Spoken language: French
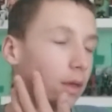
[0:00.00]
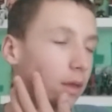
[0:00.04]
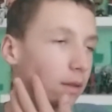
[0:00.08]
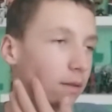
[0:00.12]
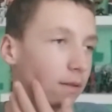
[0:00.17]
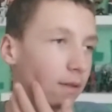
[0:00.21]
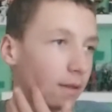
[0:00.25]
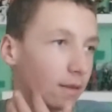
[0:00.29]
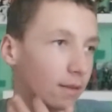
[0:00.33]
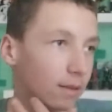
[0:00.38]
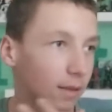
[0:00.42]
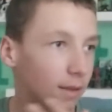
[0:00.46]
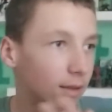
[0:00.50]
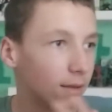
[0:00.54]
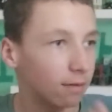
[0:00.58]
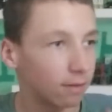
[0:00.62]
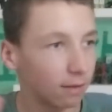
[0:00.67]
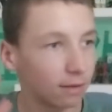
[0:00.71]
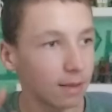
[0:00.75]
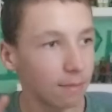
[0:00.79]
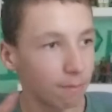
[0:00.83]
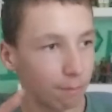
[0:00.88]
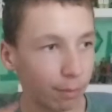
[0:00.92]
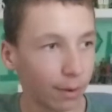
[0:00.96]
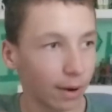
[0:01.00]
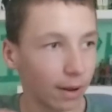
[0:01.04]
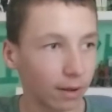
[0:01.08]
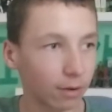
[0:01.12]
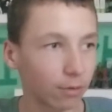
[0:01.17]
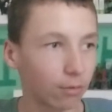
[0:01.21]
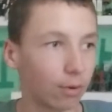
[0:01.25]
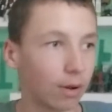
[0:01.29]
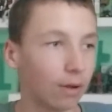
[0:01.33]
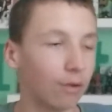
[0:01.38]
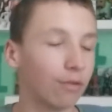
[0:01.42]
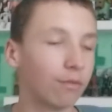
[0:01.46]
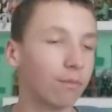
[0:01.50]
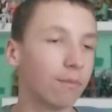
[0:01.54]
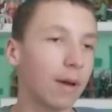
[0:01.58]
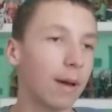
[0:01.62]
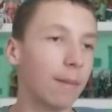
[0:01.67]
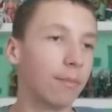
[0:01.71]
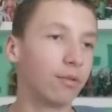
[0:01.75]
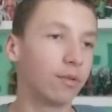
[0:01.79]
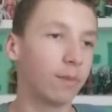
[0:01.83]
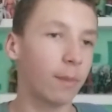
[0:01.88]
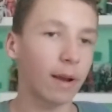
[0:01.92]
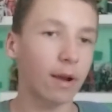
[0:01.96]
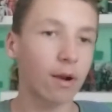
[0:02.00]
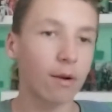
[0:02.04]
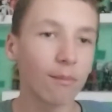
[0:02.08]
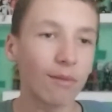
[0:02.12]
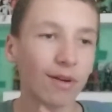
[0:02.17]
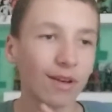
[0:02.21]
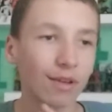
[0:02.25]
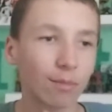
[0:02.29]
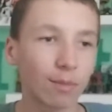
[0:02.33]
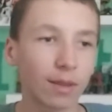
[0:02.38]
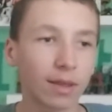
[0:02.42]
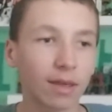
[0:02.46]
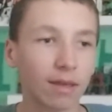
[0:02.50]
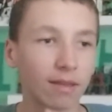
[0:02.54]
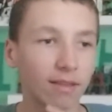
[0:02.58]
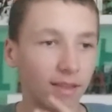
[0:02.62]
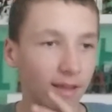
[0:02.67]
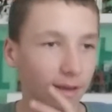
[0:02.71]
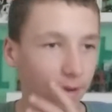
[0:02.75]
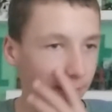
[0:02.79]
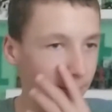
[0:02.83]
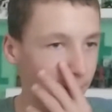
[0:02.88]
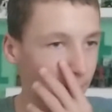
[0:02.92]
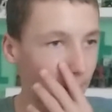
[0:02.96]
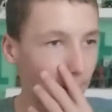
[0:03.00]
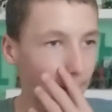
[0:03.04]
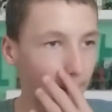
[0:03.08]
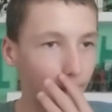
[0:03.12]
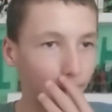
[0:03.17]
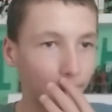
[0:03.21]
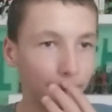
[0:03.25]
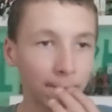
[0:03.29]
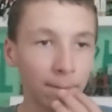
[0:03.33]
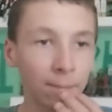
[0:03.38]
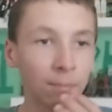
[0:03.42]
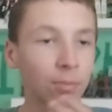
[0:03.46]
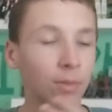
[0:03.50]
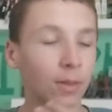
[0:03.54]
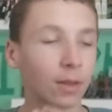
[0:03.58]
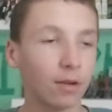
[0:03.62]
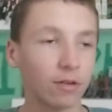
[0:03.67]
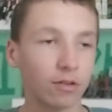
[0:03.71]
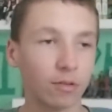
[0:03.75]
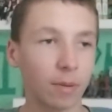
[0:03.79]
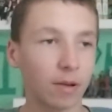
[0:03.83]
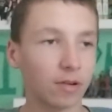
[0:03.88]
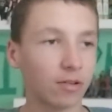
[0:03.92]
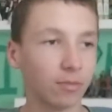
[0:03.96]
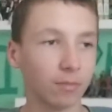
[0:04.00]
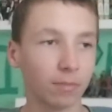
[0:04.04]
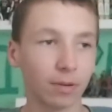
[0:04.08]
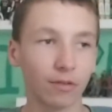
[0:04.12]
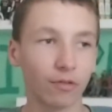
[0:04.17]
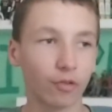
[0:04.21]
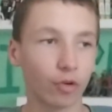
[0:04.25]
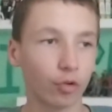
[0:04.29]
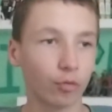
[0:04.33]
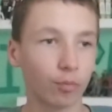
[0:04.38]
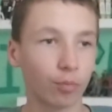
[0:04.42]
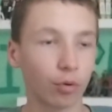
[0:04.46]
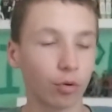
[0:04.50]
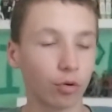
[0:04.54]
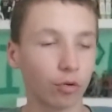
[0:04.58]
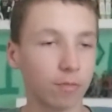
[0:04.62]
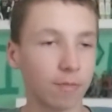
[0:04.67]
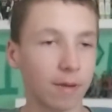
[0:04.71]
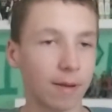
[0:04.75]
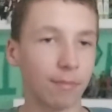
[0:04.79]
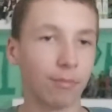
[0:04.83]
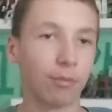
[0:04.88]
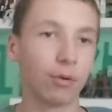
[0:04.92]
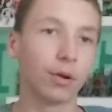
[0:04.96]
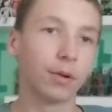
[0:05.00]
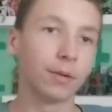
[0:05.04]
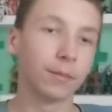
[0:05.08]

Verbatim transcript: C'était plein, quoi, l'autre map. Je sais pas comment expliquer ça, il y Je sais pas, j'ai une préférence pour l'autre map.